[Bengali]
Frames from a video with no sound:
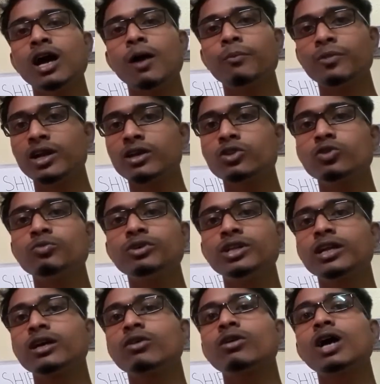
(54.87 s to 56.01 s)
আপনারা কিন্তু
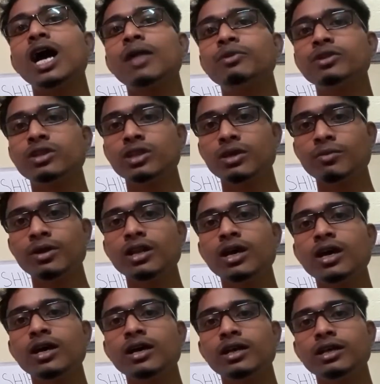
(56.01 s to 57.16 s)
মিটারে কাউকে হাত দিতে দেবেন না
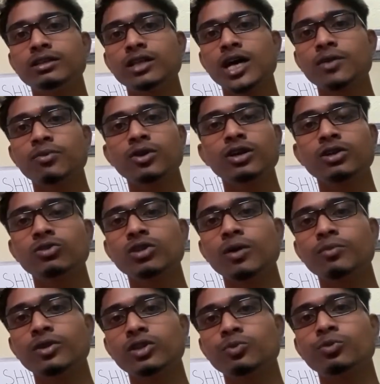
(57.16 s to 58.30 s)
তার ফলে কিন্তু
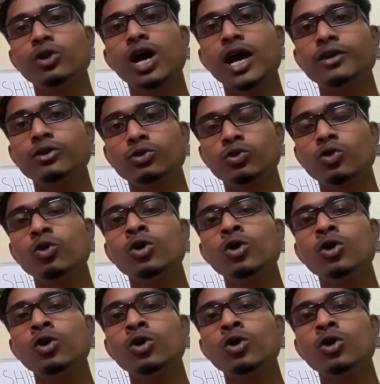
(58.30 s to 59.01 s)
আপনাদের উপর আইনত